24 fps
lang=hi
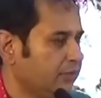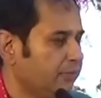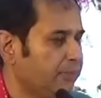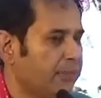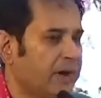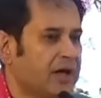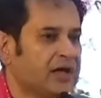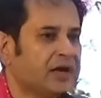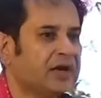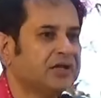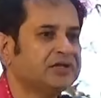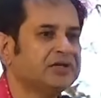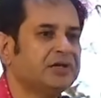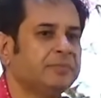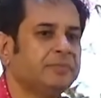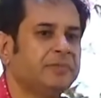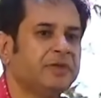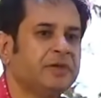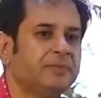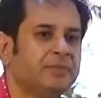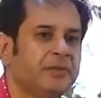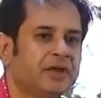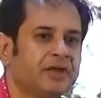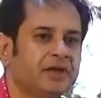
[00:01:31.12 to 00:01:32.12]
महाराजा
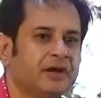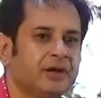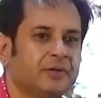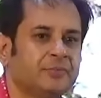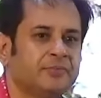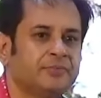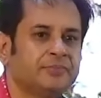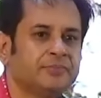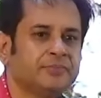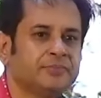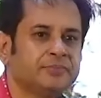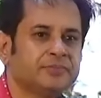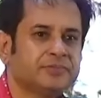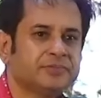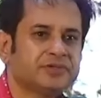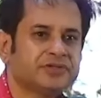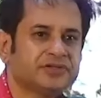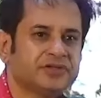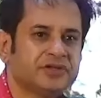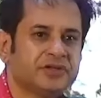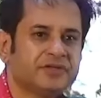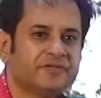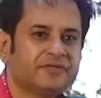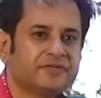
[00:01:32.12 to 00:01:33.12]
बीर बिक्रम
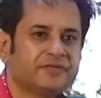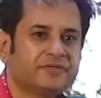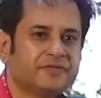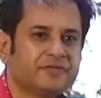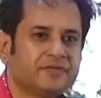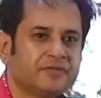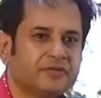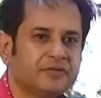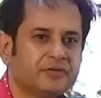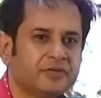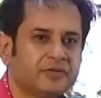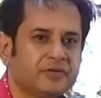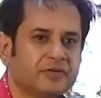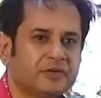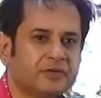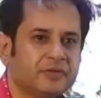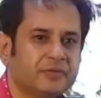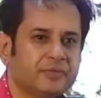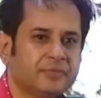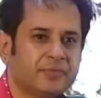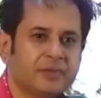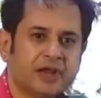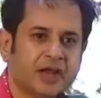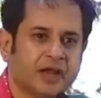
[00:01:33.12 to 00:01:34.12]

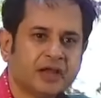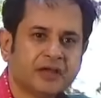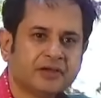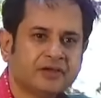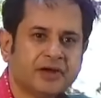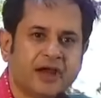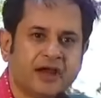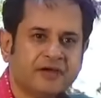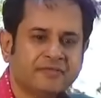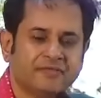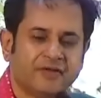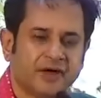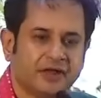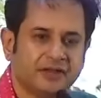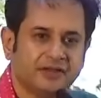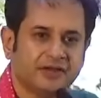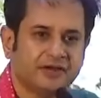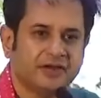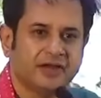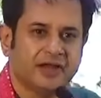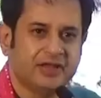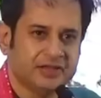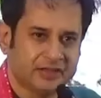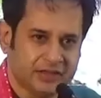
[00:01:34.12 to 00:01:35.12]
सिर्फ मेरा ग्रैंडफादर
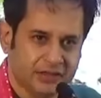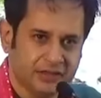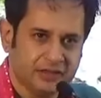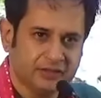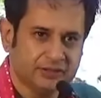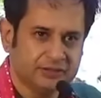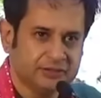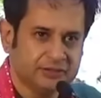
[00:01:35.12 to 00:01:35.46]
नहीं था